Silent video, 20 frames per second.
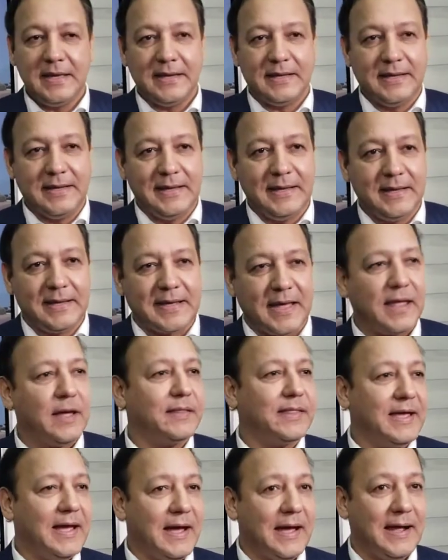y cada
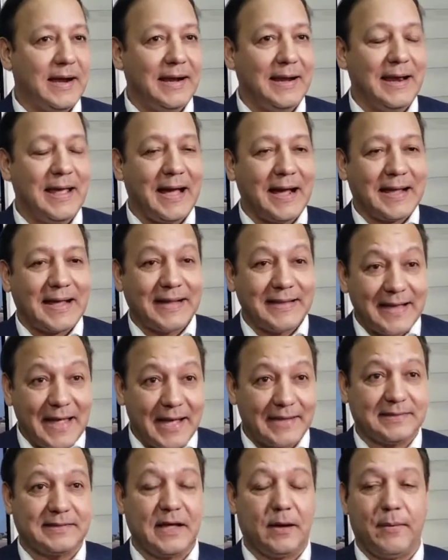día la
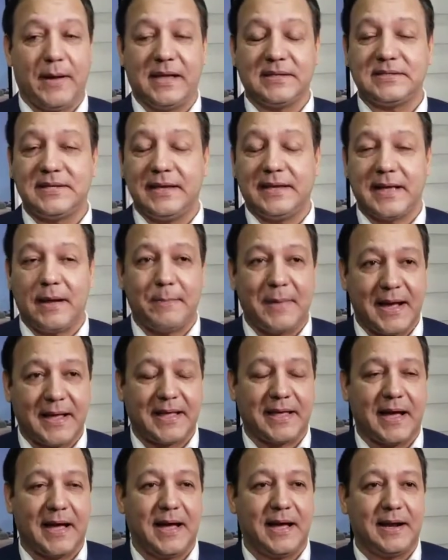canasta básica más
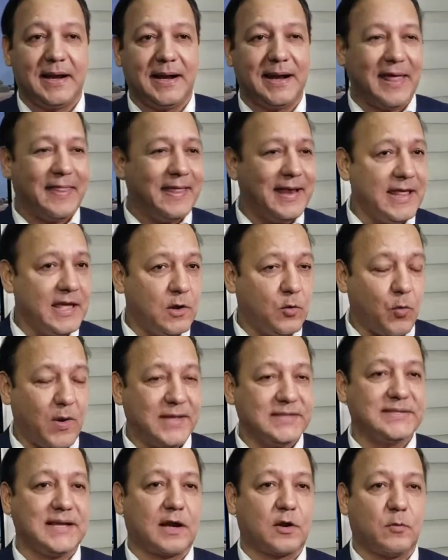cara, la
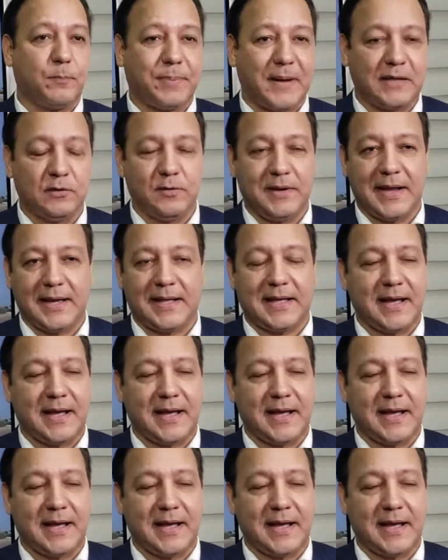delincuencia arropando en las